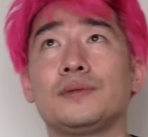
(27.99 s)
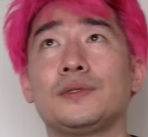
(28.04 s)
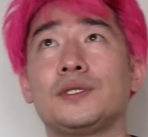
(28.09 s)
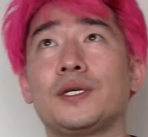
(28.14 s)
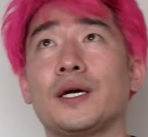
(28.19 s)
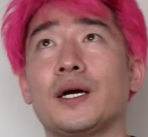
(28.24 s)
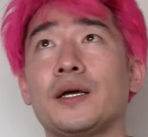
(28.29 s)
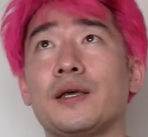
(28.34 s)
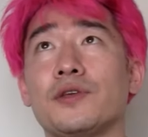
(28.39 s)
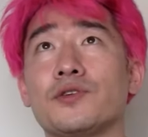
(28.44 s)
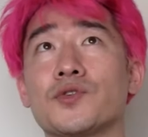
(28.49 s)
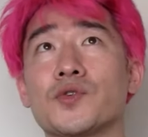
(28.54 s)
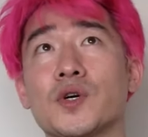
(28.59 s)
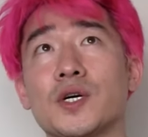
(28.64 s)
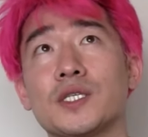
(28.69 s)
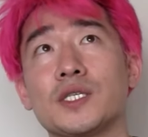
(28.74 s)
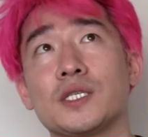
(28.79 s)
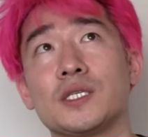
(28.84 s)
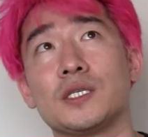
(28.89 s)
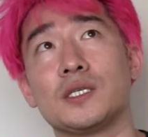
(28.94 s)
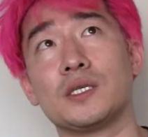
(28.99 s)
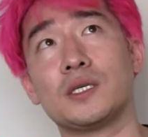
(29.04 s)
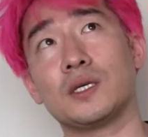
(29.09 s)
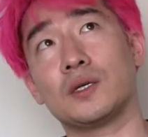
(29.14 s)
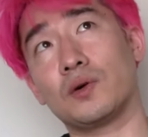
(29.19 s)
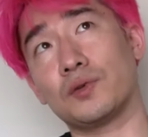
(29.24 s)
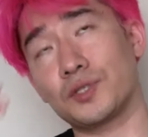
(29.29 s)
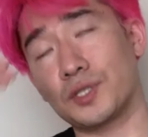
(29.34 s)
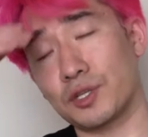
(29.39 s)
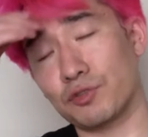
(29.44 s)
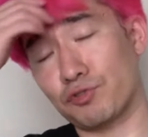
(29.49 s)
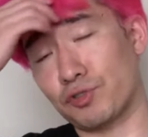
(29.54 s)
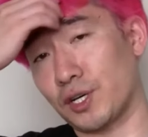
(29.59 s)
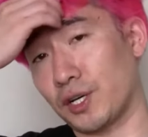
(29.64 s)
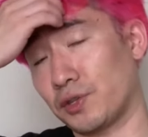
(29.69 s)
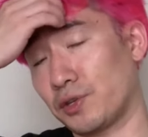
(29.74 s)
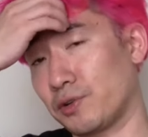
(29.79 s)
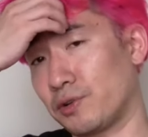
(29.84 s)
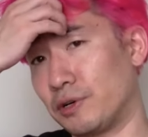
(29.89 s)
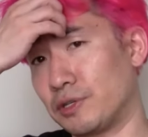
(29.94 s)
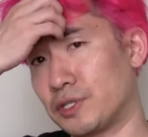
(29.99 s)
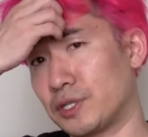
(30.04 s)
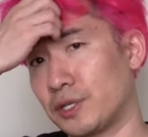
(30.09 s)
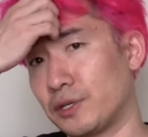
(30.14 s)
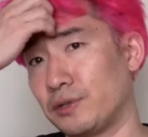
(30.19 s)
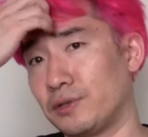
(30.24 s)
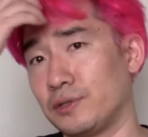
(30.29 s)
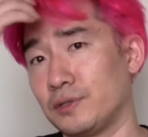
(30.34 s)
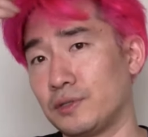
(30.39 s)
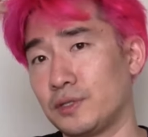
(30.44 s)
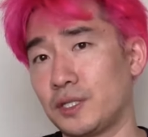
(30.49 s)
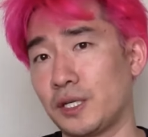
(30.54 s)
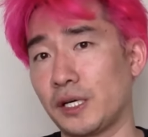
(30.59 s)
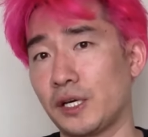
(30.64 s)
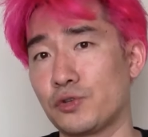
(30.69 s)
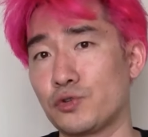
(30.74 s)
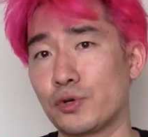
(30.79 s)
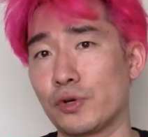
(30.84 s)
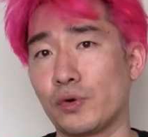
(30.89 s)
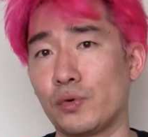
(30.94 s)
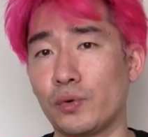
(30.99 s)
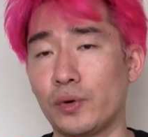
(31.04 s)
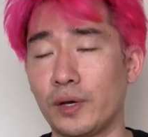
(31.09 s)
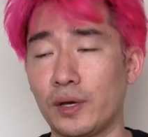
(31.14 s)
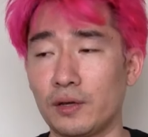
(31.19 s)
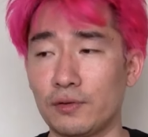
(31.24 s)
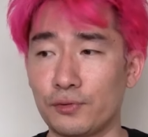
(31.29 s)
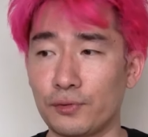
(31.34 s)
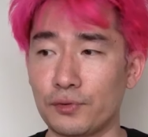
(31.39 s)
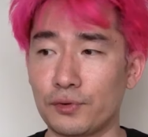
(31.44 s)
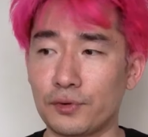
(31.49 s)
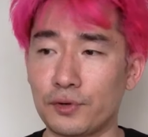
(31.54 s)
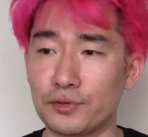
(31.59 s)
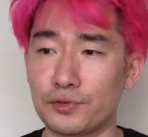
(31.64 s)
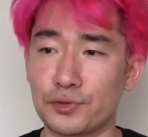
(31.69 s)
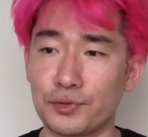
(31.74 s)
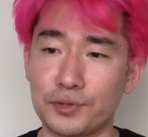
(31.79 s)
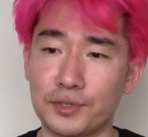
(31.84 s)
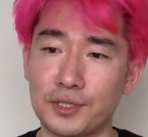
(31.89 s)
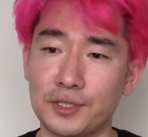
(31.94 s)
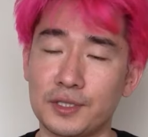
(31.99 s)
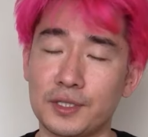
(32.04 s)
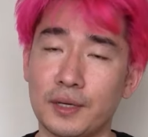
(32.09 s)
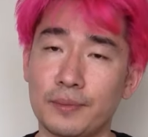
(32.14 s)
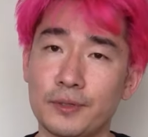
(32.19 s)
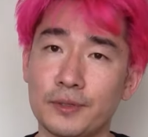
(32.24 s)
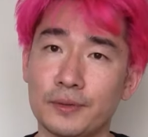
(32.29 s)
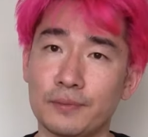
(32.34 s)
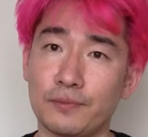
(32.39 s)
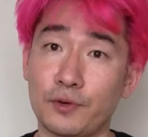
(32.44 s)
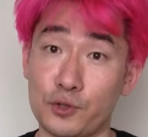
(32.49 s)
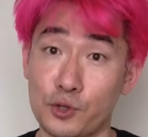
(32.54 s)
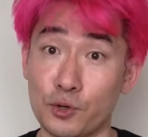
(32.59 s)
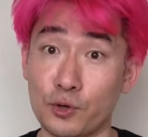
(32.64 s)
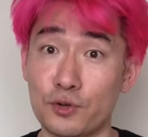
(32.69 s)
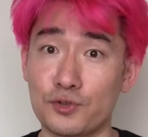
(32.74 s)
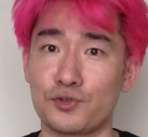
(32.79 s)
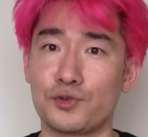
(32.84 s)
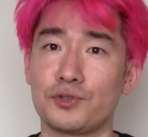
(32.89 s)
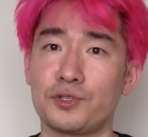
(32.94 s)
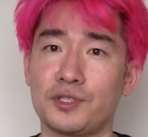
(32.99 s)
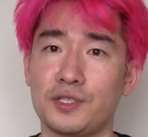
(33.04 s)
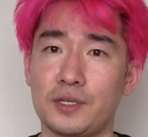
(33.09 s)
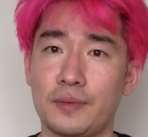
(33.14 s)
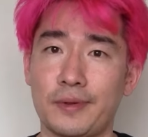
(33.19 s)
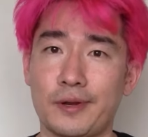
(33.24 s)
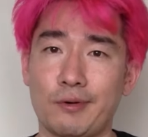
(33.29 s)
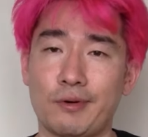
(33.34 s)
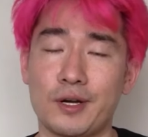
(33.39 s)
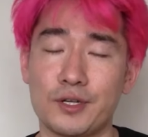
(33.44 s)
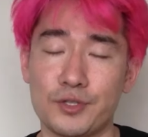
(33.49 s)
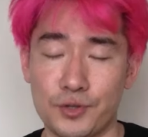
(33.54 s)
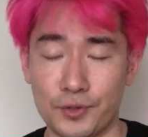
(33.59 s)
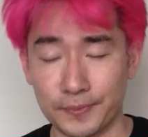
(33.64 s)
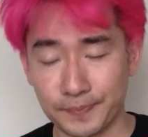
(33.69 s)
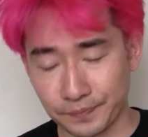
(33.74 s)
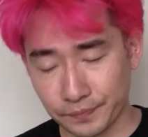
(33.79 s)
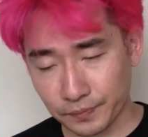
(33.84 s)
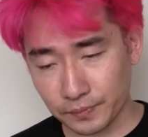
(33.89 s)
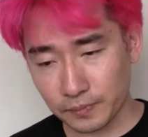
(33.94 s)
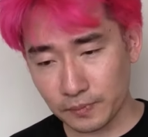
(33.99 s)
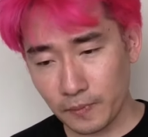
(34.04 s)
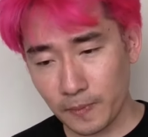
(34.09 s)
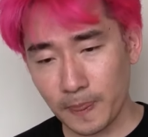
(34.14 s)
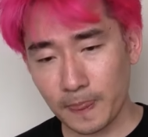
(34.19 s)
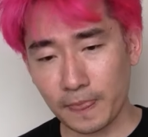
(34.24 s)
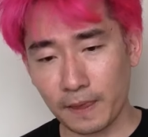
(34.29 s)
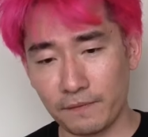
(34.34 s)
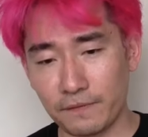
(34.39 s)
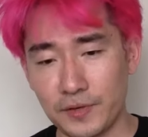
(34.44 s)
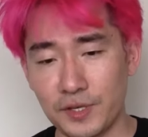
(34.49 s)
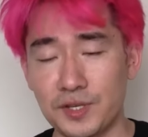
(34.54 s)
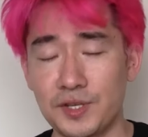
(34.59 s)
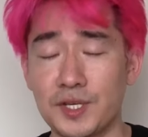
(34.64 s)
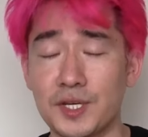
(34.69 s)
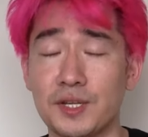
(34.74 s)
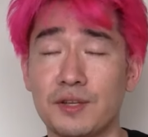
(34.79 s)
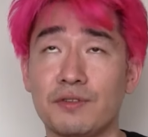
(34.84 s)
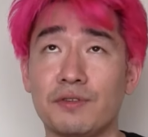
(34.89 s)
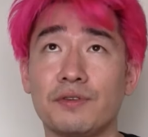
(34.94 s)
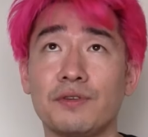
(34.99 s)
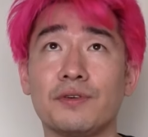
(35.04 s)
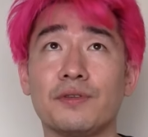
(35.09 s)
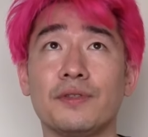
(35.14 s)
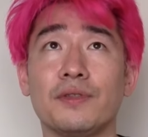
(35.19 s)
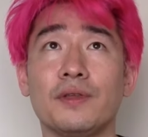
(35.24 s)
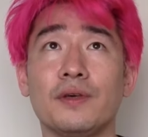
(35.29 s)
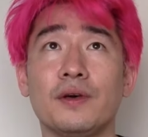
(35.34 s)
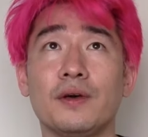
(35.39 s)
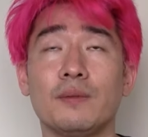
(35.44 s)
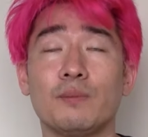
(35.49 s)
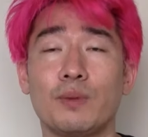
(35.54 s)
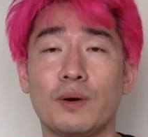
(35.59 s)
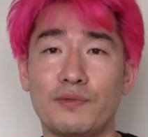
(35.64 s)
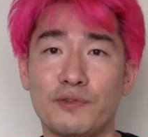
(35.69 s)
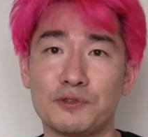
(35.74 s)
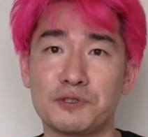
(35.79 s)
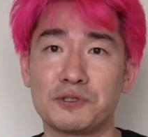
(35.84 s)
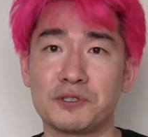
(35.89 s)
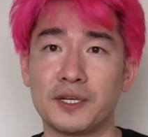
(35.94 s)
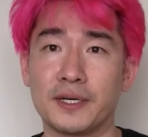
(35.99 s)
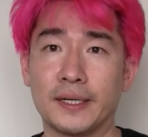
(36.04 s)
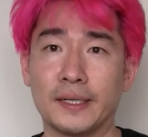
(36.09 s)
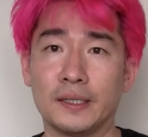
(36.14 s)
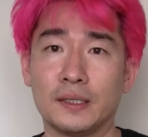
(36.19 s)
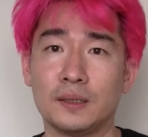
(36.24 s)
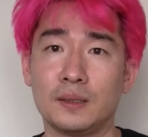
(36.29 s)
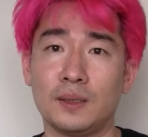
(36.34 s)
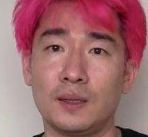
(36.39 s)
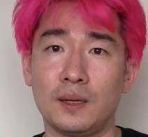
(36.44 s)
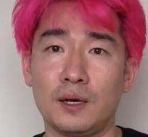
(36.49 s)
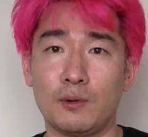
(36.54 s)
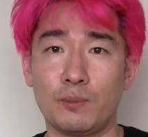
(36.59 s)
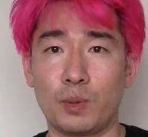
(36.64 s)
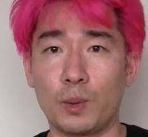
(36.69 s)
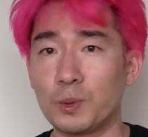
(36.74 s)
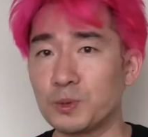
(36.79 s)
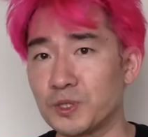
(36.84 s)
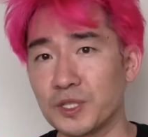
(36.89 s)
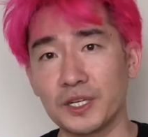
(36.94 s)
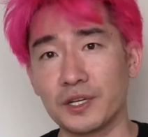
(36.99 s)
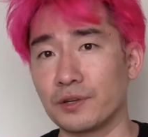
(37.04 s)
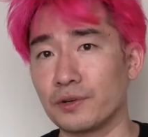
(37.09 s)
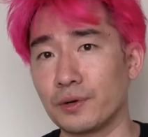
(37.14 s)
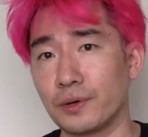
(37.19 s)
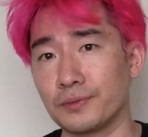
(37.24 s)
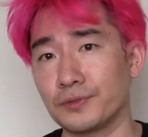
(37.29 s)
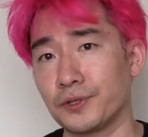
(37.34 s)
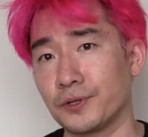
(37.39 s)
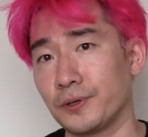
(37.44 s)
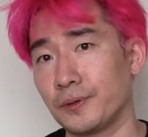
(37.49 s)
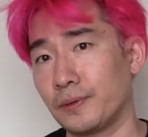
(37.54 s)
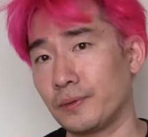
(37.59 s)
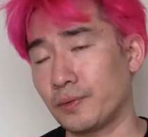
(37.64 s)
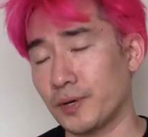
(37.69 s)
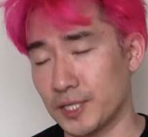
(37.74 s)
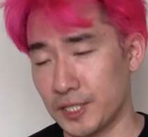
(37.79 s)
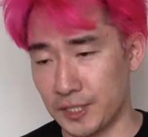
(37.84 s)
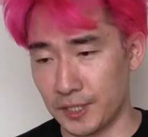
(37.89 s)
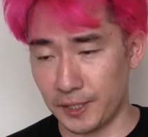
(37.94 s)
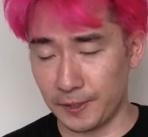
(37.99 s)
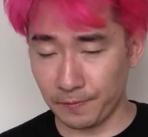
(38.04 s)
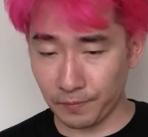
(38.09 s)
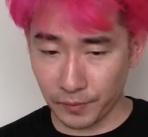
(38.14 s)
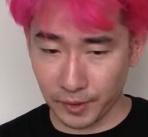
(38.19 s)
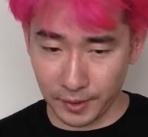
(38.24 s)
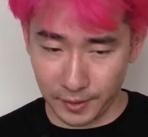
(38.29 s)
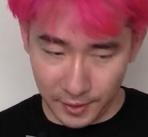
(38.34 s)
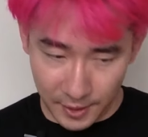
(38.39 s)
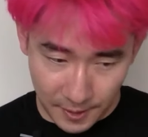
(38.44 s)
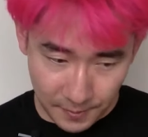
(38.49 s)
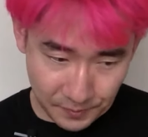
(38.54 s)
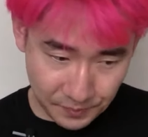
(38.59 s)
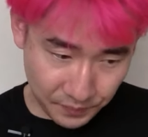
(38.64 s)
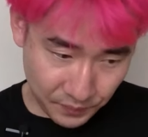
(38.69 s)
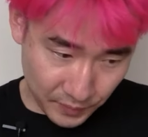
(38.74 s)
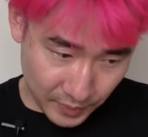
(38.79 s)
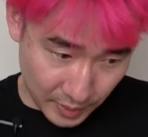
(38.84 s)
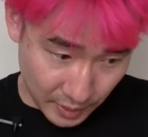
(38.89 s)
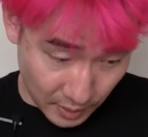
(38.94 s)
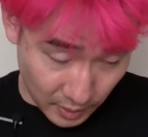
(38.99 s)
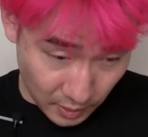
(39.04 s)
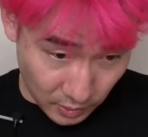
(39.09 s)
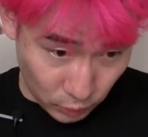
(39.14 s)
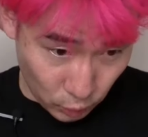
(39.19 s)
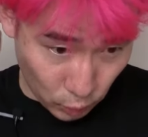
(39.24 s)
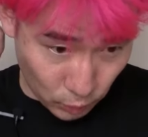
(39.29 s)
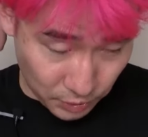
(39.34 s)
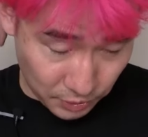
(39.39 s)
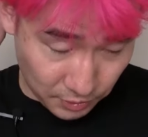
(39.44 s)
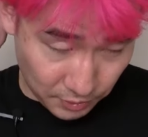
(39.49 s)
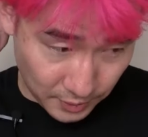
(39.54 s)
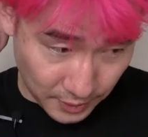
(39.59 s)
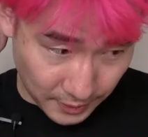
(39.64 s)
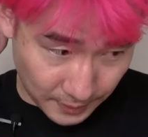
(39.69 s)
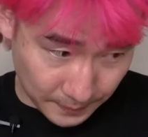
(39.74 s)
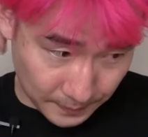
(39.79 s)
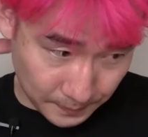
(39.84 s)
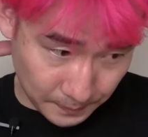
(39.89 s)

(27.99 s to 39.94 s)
제가 예전까지 언제나 주창했던 그거였잖아요. 세계 최고의 소스 컨트롤 시스템은 버전 컨트롤 시스템이라고 하죠. BCS는 퍼포스다. 퍼포스 이기는 거 없어요. 확실히. 근데 돈이 든다.